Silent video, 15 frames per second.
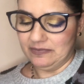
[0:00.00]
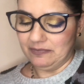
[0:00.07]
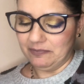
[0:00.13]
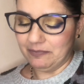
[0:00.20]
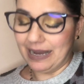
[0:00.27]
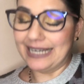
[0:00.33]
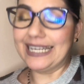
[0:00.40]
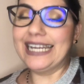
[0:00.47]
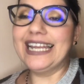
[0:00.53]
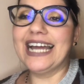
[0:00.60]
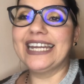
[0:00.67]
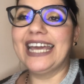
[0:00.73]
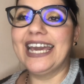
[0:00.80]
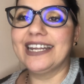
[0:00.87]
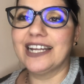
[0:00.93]
Vaniglia
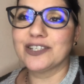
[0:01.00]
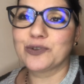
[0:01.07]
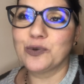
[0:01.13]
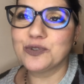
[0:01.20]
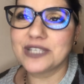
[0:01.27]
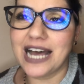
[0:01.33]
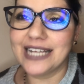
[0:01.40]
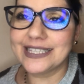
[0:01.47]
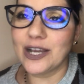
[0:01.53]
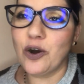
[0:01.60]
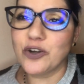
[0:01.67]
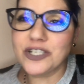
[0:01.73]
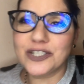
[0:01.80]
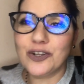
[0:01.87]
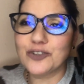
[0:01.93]
nera, scusate,
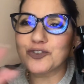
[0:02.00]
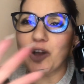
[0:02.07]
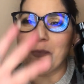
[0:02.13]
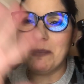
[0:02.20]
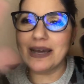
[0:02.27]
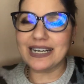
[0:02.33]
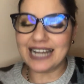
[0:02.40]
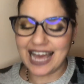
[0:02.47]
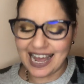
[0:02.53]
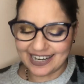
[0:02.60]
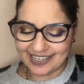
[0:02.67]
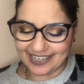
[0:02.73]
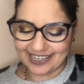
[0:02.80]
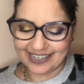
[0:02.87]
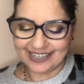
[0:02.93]
oggi non so
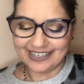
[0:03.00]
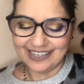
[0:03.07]
parlare.